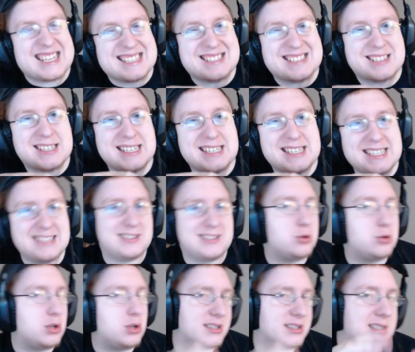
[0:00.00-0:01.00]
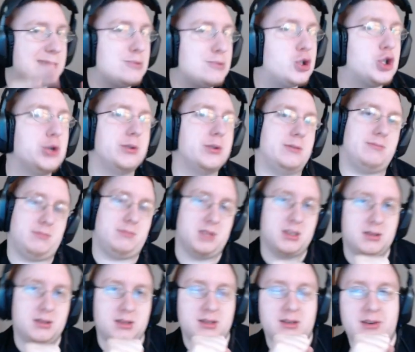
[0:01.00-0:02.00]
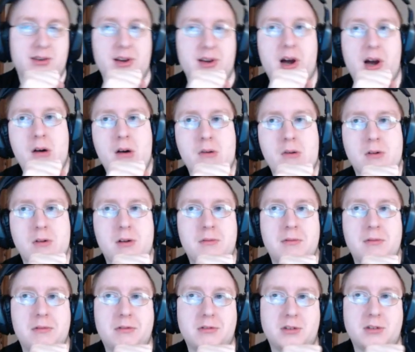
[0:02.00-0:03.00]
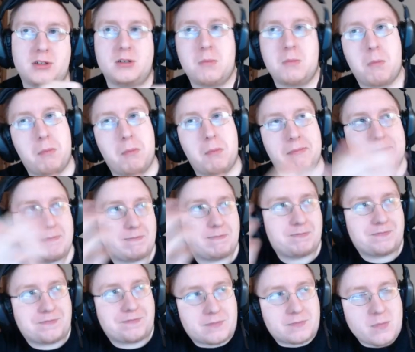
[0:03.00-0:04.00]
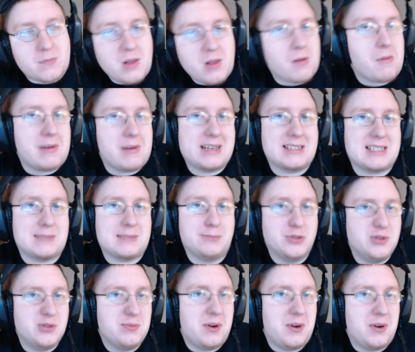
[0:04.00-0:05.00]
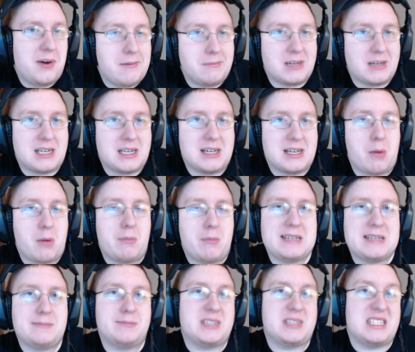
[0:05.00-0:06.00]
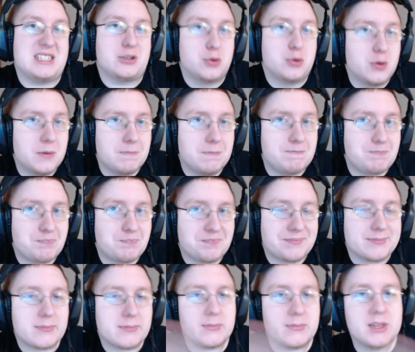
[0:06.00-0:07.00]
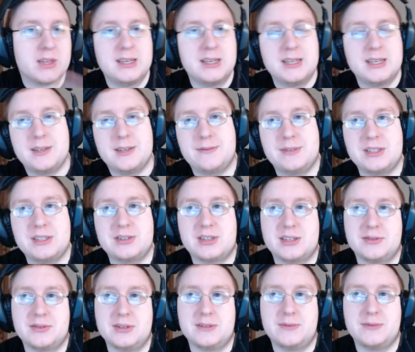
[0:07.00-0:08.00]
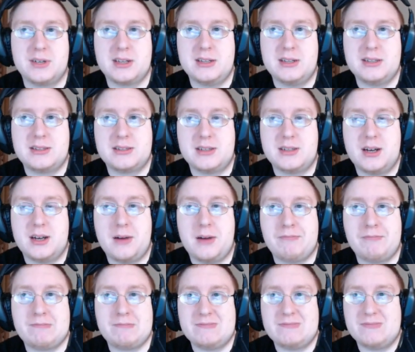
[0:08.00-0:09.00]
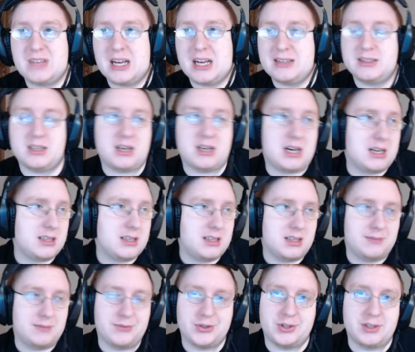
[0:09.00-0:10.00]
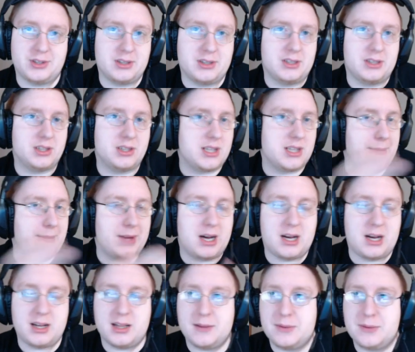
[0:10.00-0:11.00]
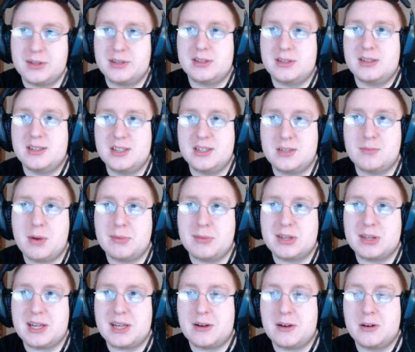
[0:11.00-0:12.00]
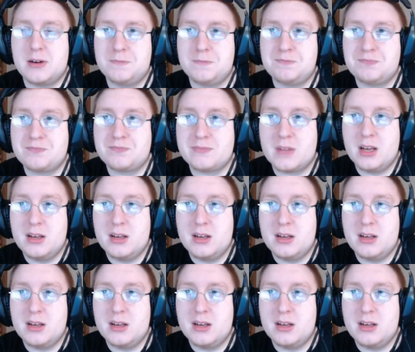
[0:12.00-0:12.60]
das ist trotzdem schön. Ja, und ähm, wie gesagt, müssen wir im Allgemeinen mal gucken. Wie sich das so entwickelt, ähm, wir hatten ja Harry, hatten wir schon drin. Ich denke mal, Harald wird nicht mehr mit reinkommen.